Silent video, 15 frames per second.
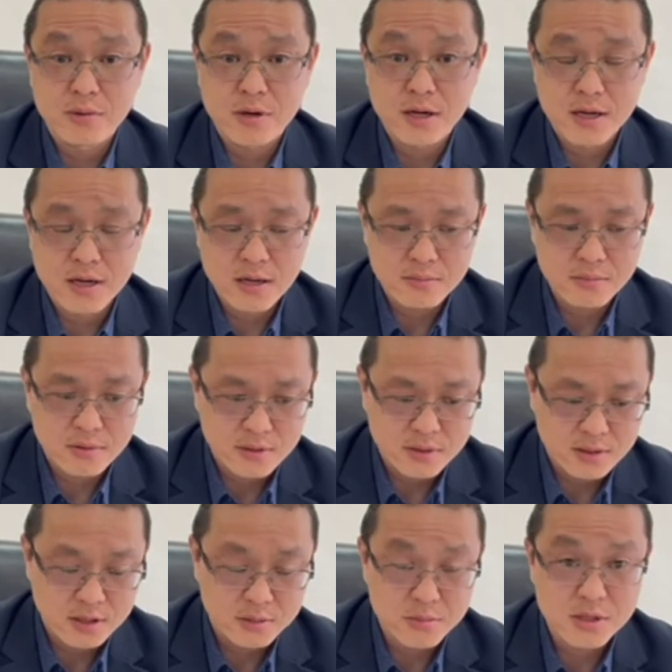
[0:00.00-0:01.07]
программы
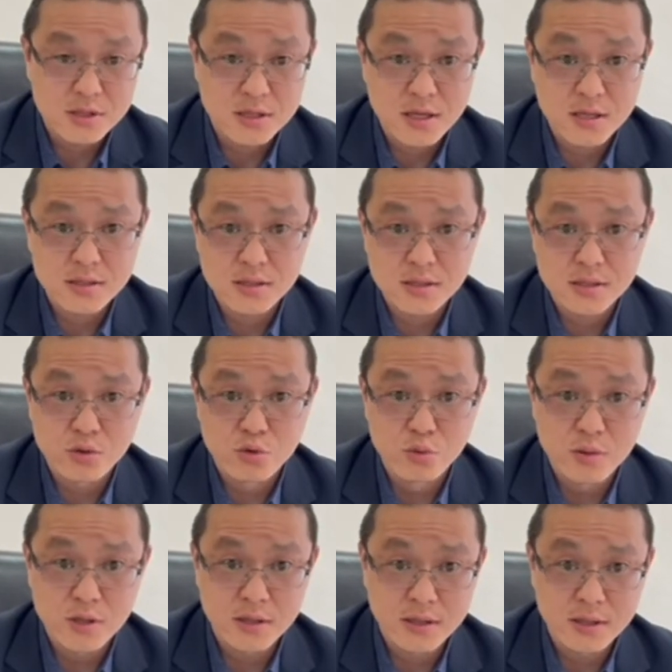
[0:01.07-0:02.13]
администрации
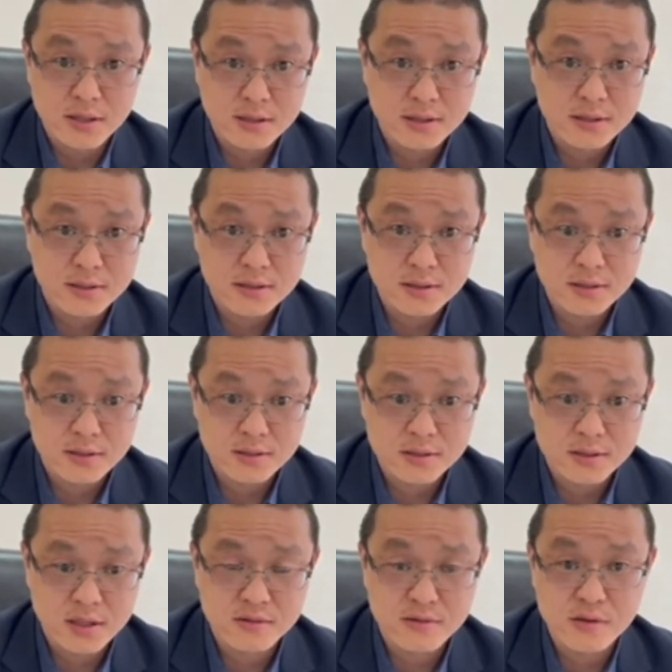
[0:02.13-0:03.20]
закуплены э,
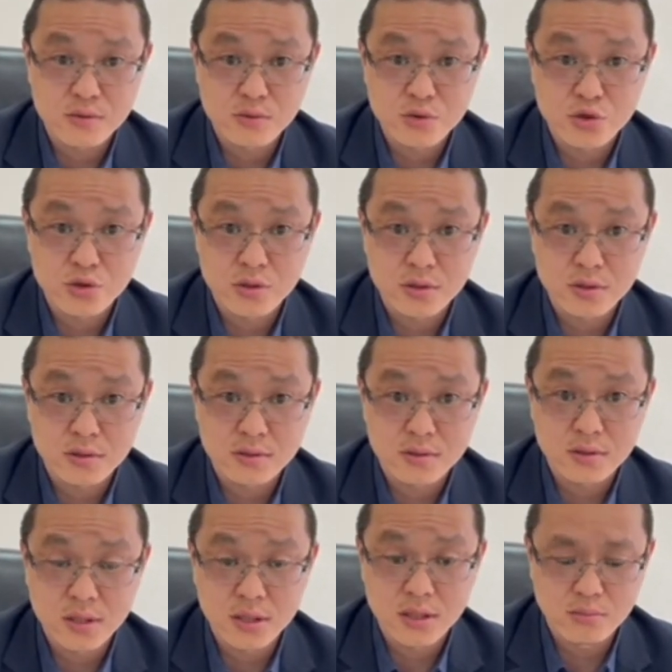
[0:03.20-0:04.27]
соответствующие
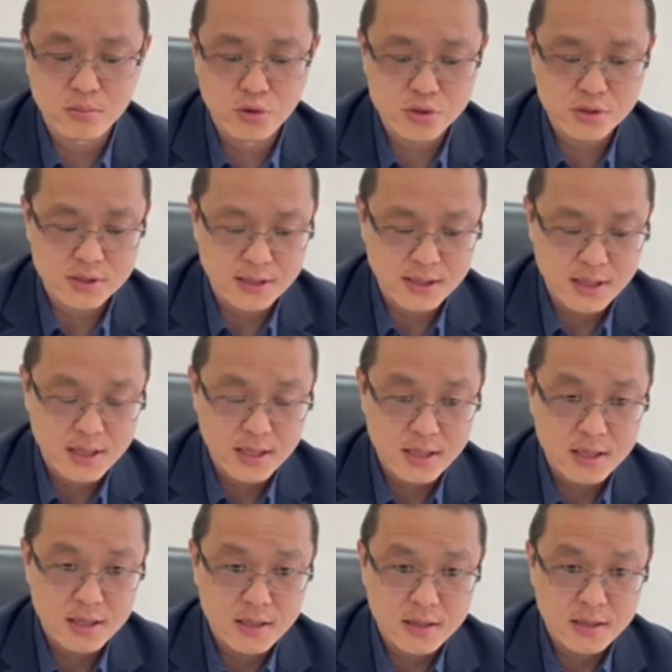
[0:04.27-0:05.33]
экобоксы,
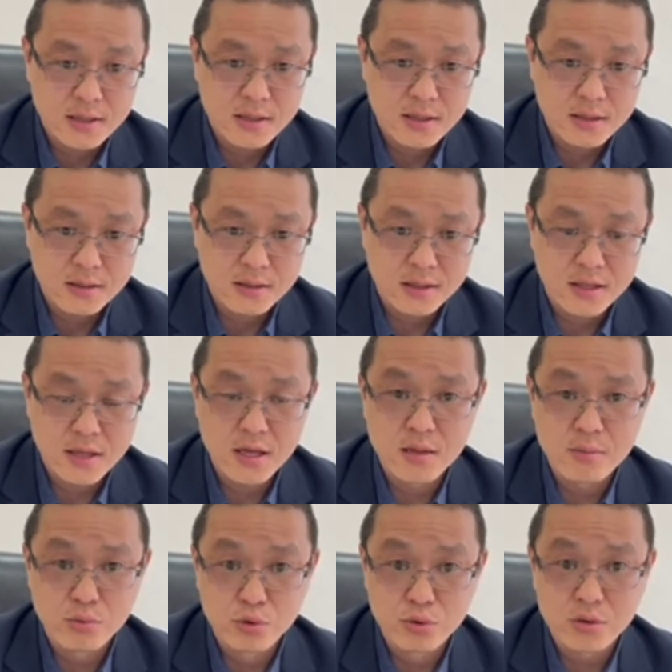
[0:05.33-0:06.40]
э, где они
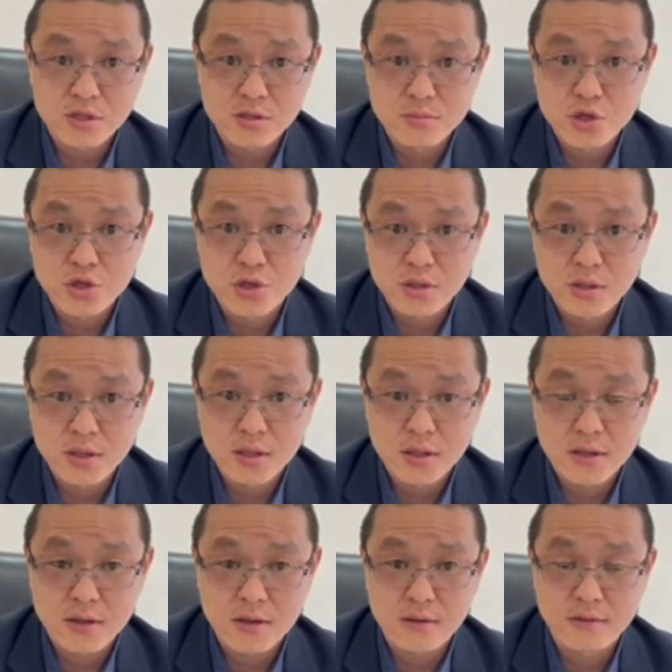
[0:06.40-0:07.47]
будут
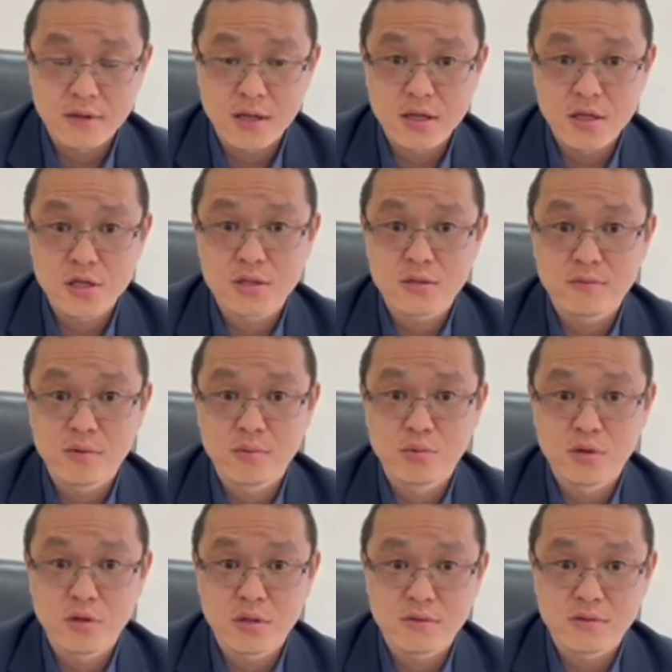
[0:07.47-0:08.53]
размещены, а в дальнейшем вы
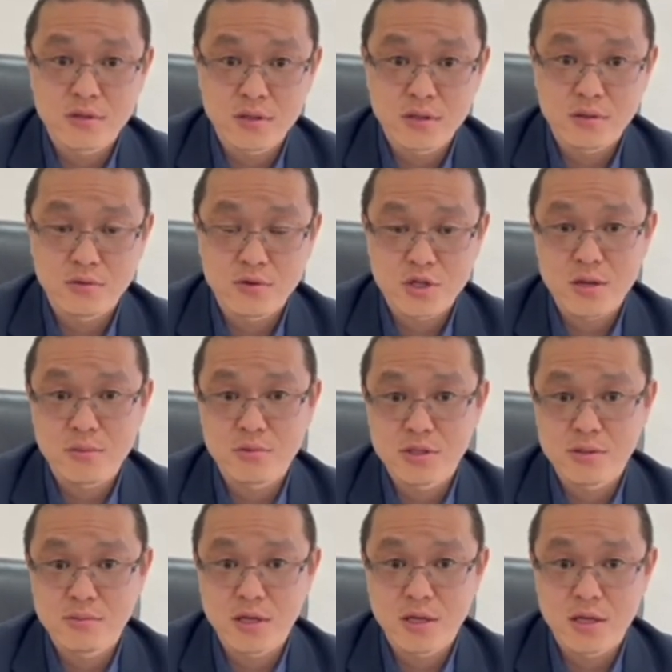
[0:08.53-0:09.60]
будете все, уважаемые
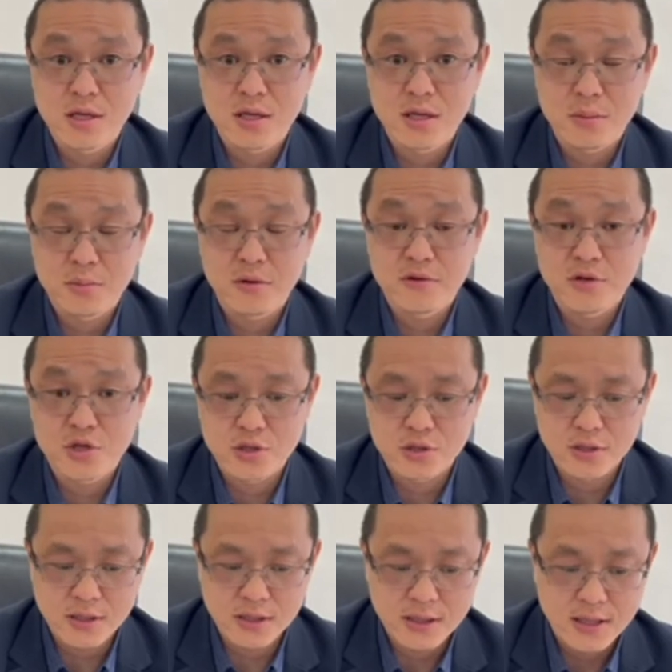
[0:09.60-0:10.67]
земляки,
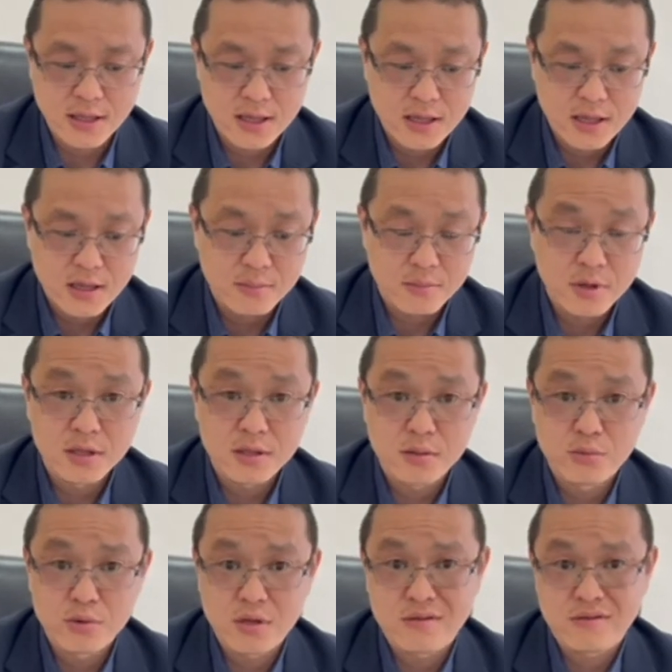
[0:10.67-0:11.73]
оповещены.
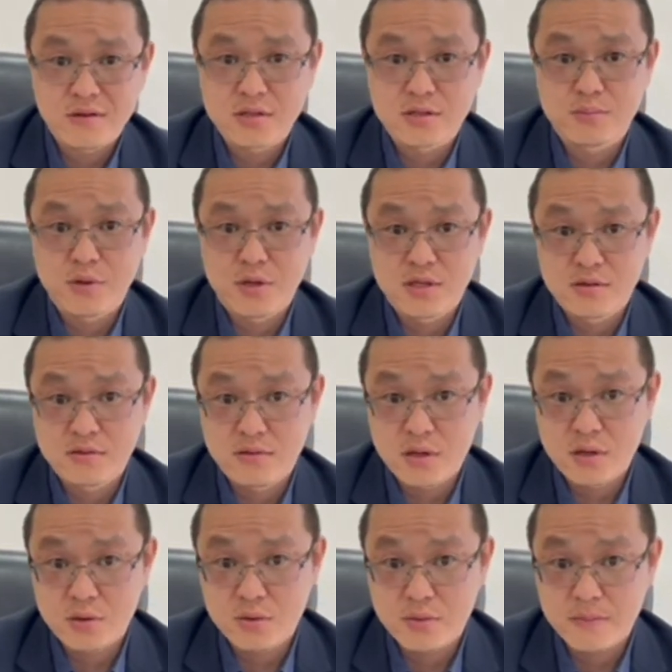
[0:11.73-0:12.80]
Поэтому я вас
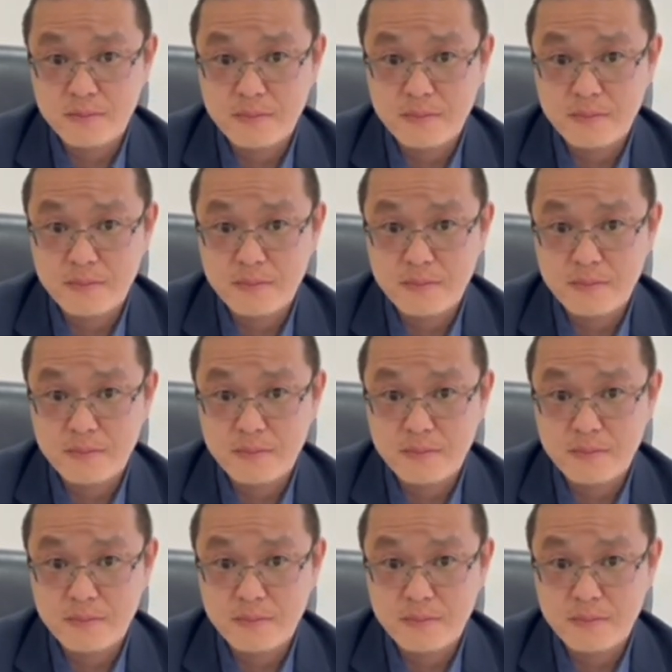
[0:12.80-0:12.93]
призываю